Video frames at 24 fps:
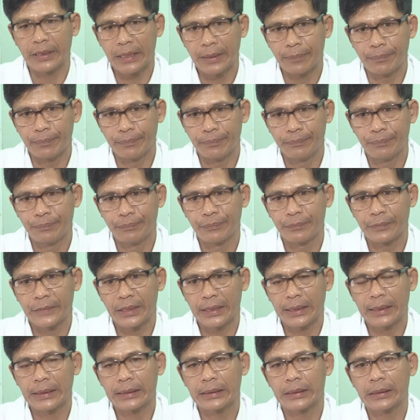trăm
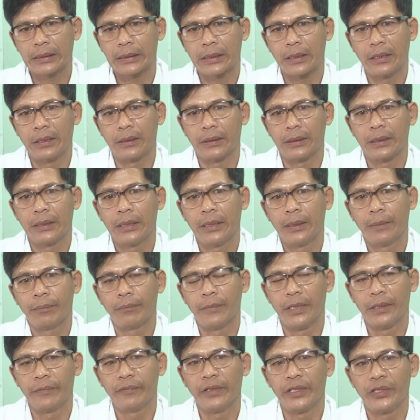còn
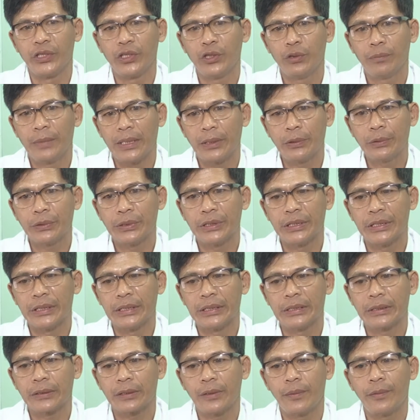bệnh về thiếu máu thì
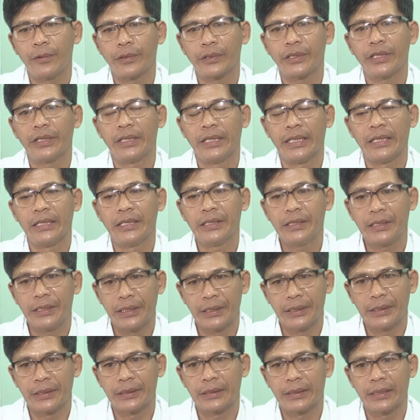nó có một tỷ lệ lớn
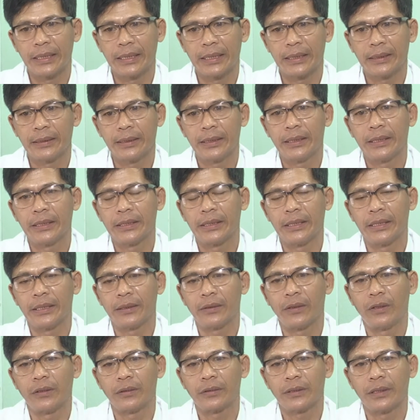hơn ha. thì
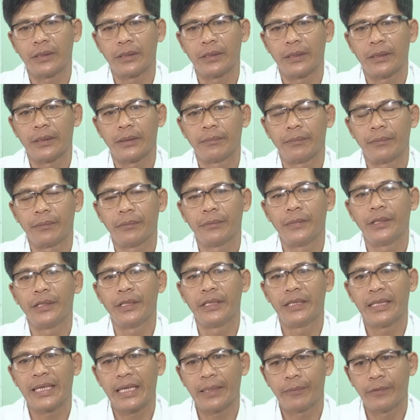khoảng từ 10
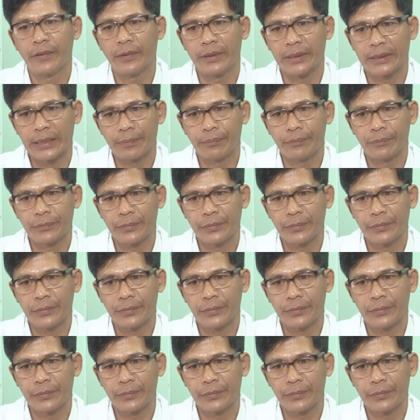đến 20 phần trăm